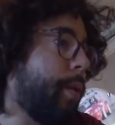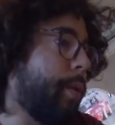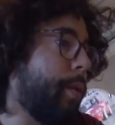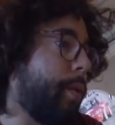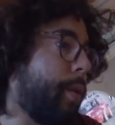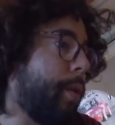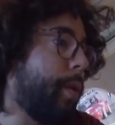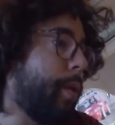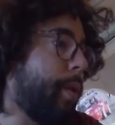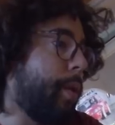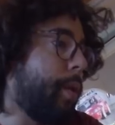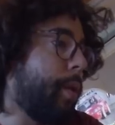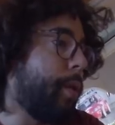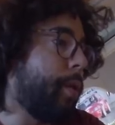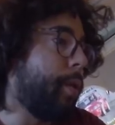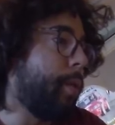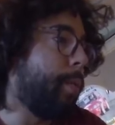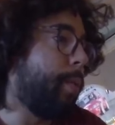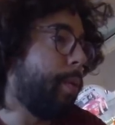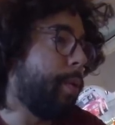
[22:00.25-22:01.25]
de,
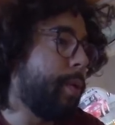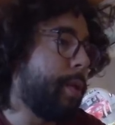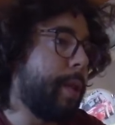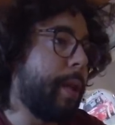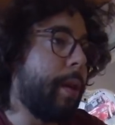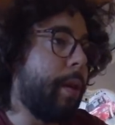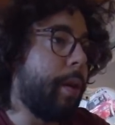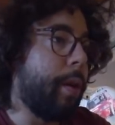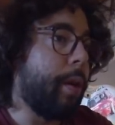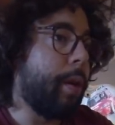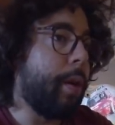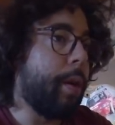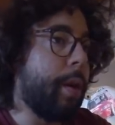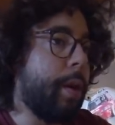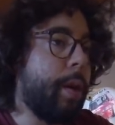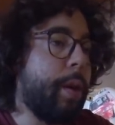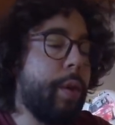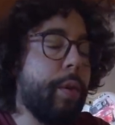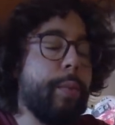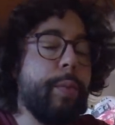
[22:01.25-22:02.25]
poser le,
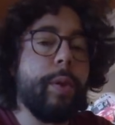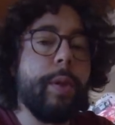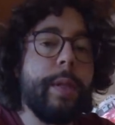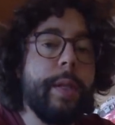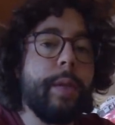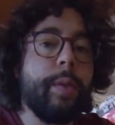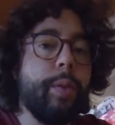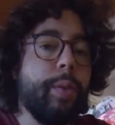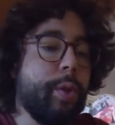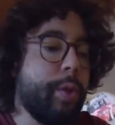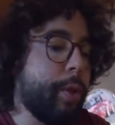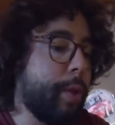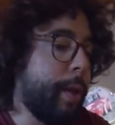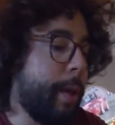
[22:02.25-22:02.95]
multicouche.